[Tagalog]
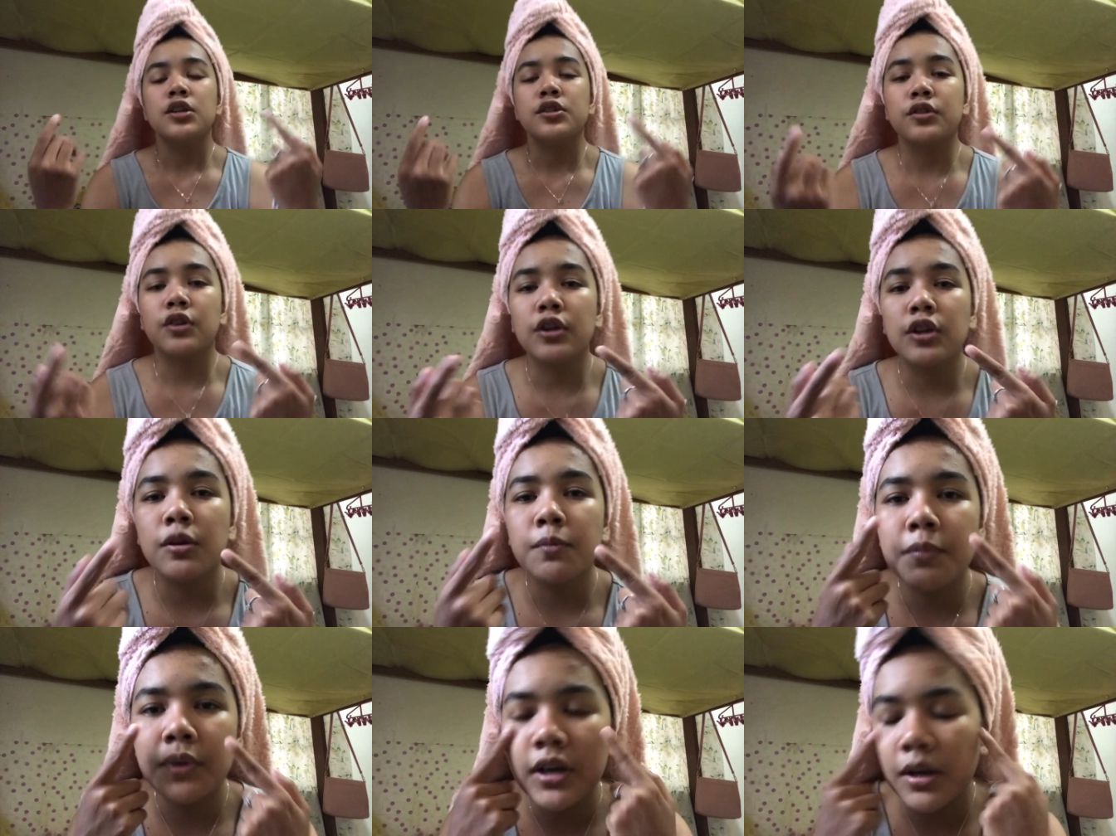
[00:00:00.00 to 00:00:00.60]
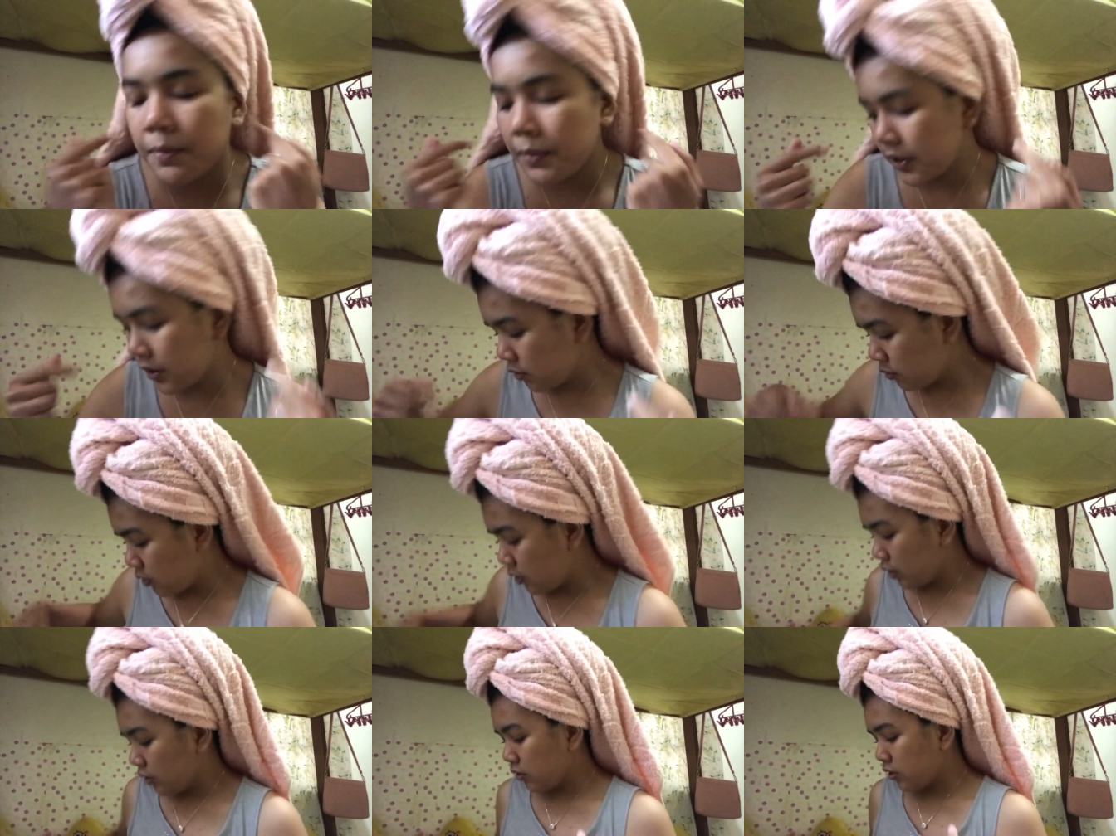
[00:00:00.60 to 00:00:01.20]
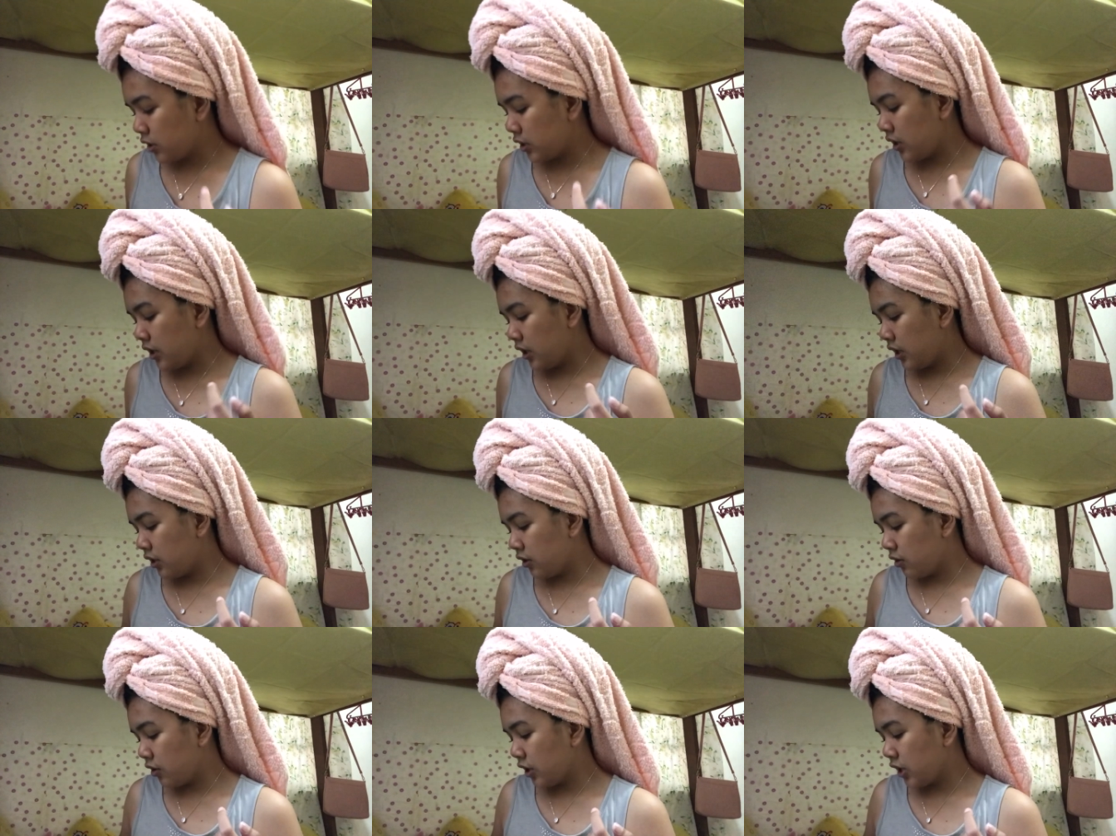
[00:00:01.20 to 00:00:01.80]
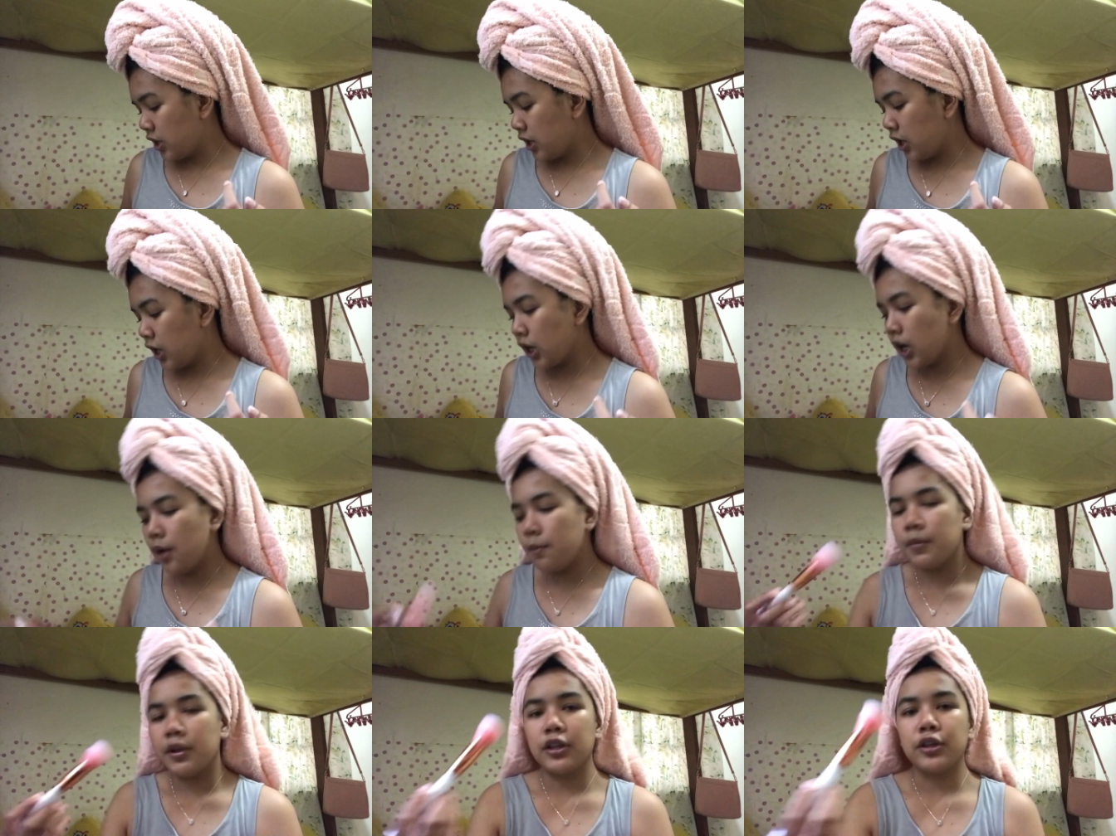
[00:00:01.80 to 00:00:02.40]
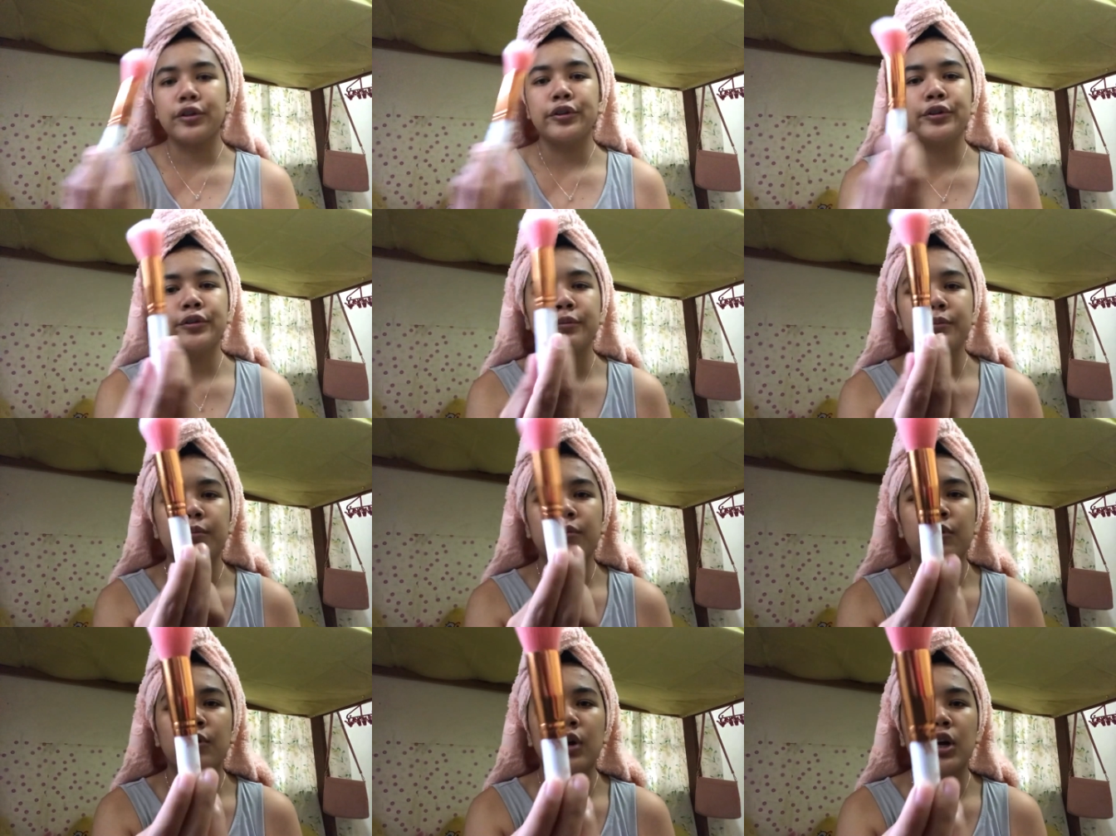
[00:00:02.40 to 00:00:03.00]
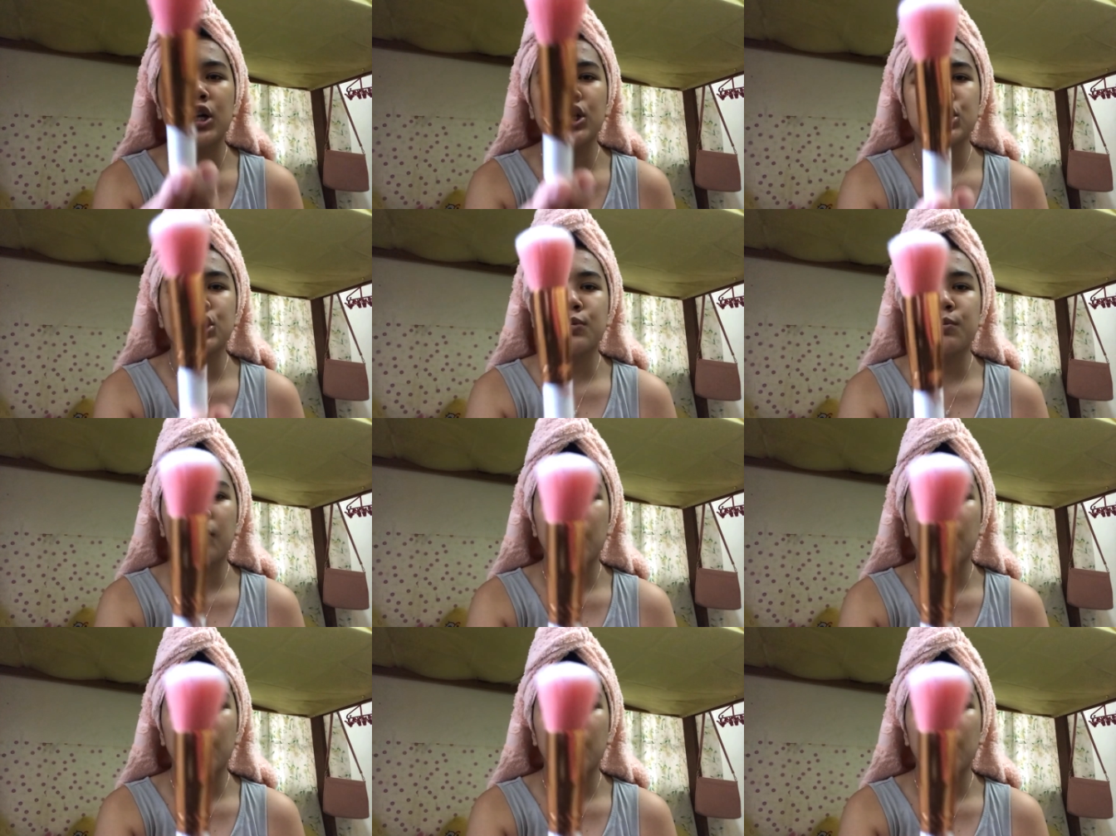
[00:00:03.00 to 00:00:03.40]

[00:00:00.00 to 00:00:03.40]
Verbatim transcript: So, yan, pinapatuan ko siya. Ito yung ginagamit kong brush,